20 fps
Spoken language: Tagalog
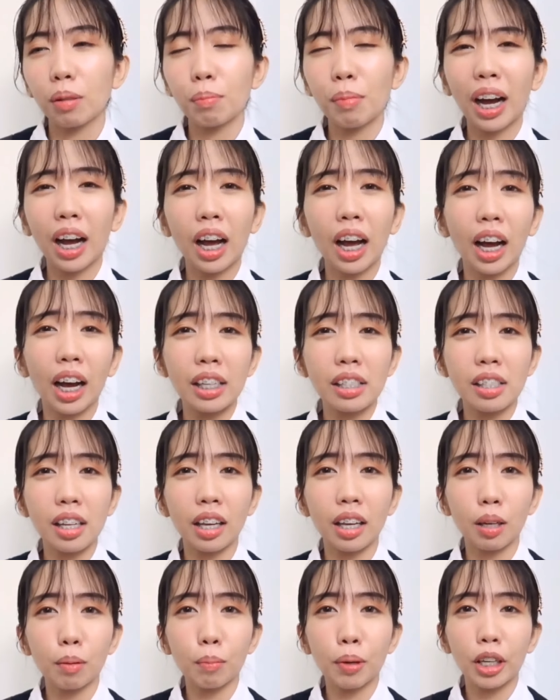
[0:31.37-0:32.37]
Baka
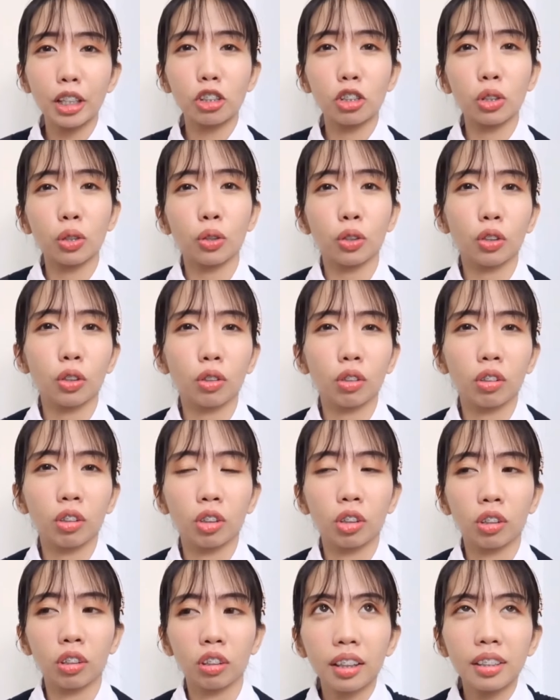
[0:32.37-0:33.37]
kasi medyo
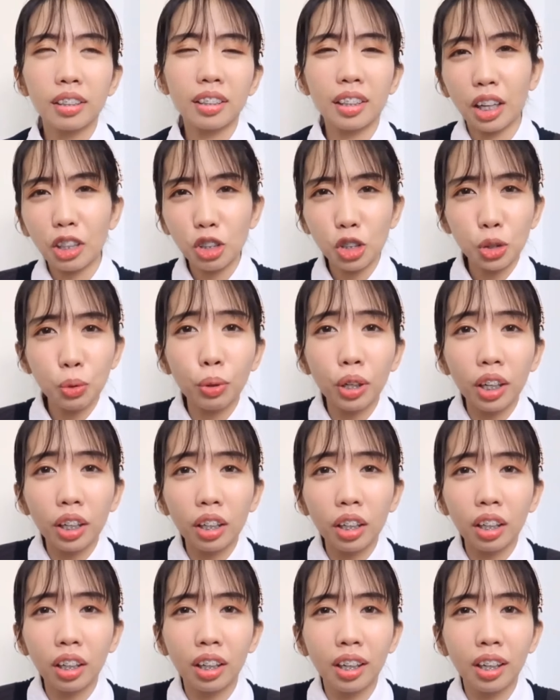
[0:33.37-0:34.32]
sexual.